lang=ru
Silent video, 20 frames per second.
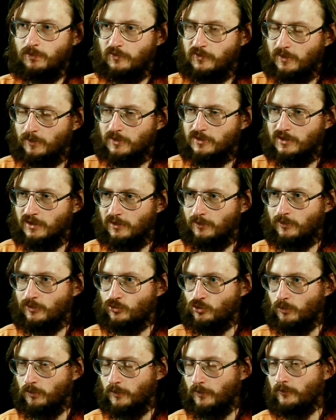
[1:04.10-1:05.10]
по всем остальным
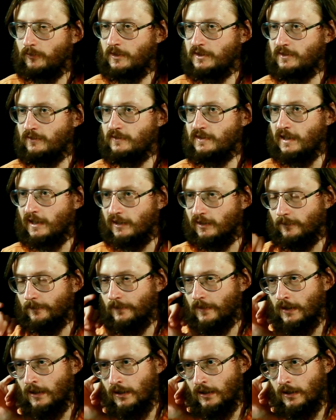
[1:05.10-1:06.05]
раскопкам вместе взятым.